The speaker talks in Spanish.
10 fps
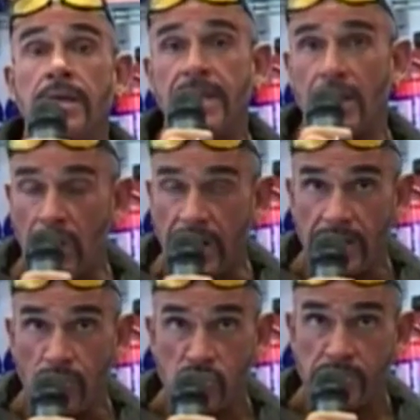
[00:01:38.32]
Y lo
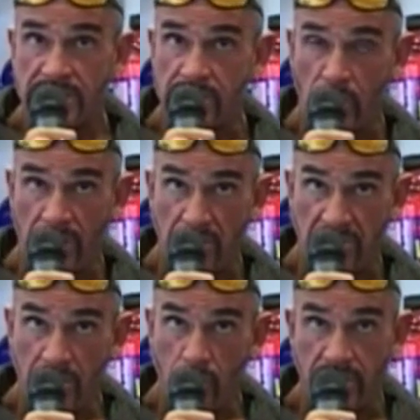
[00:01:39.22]
alarguemos más de
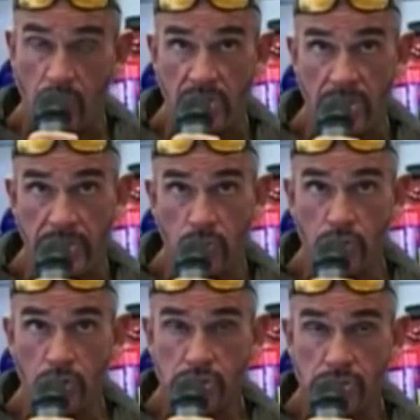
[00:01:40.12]
45 o 50
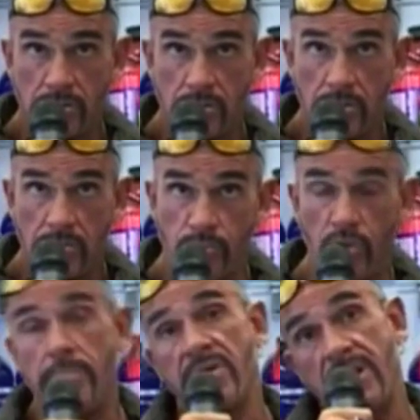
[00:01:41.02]
minutos,
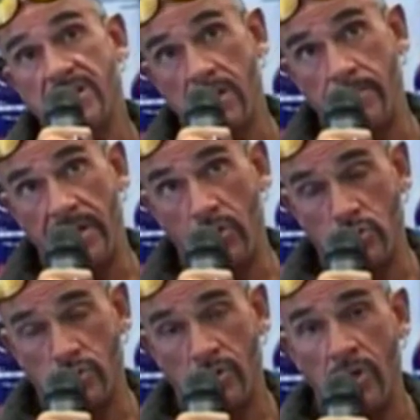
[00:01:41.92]
puede empezar a ser
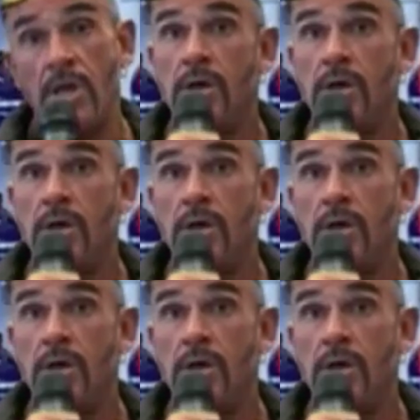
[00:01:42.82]
peligroso.